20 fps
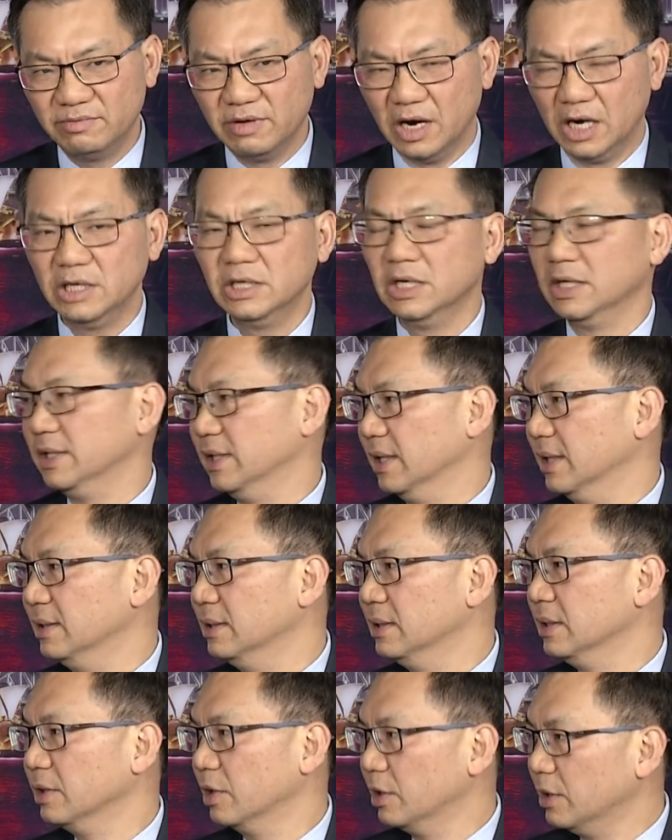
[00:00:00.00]
vẫn được
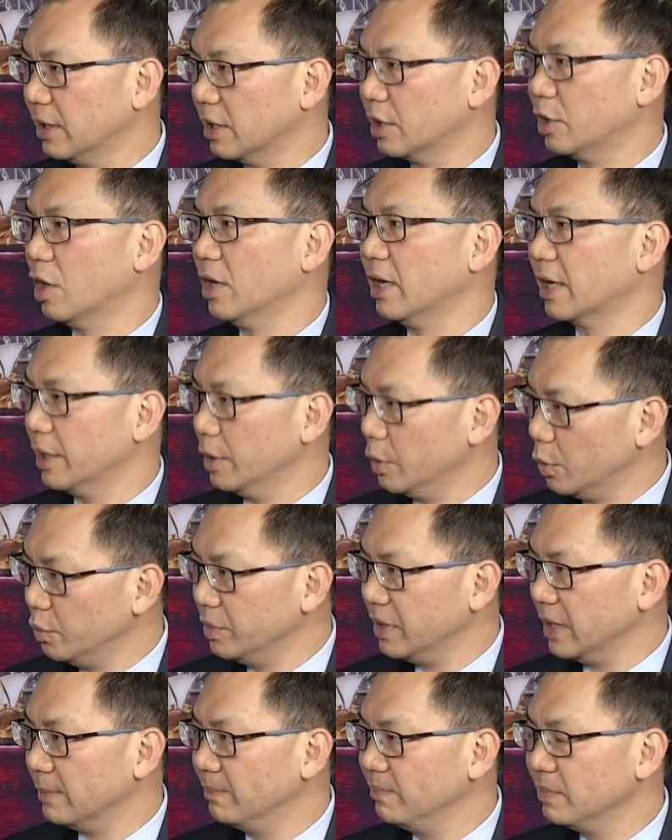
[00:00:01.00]
giữ cho nên cái đó là cái
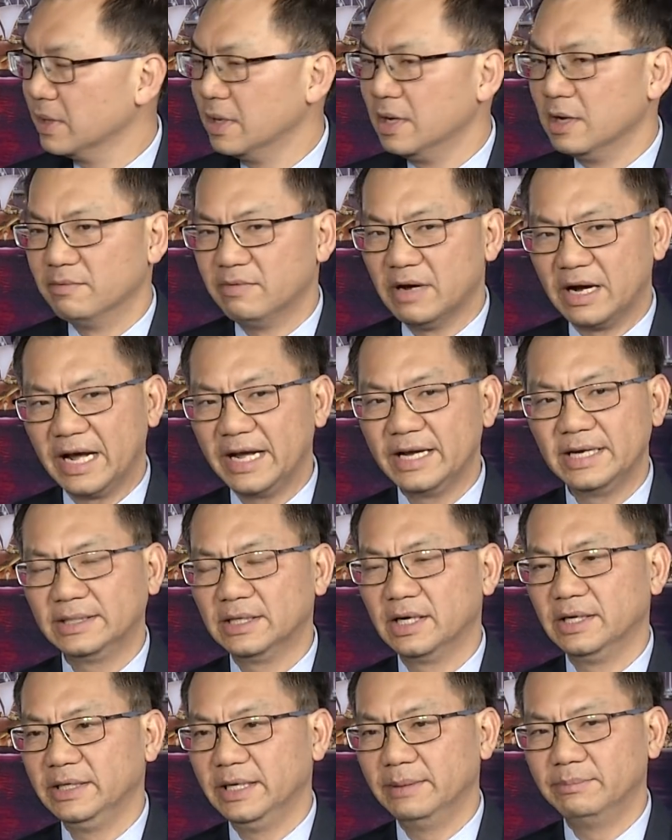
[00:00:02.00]
ưu điểm và ngay cái
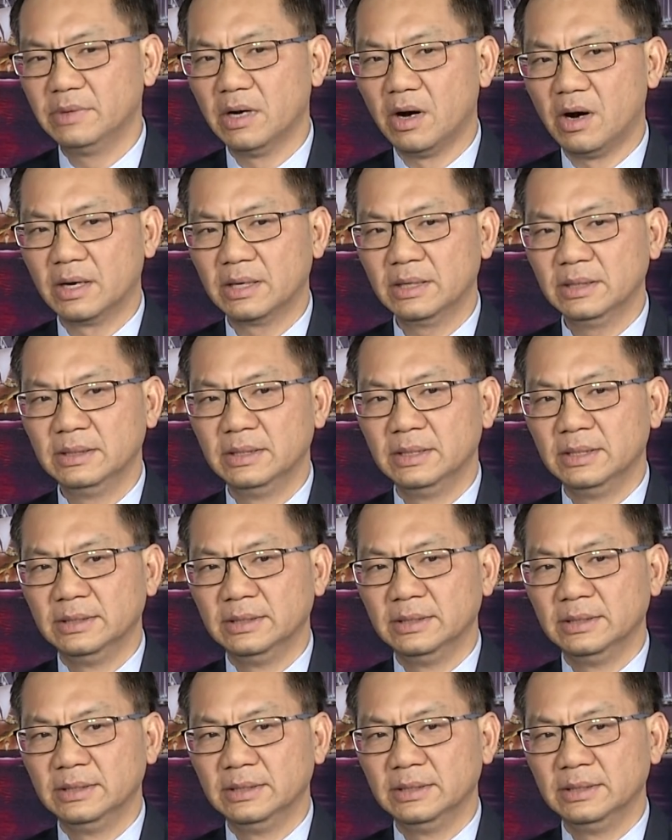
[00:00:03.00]
thời điểm đó đó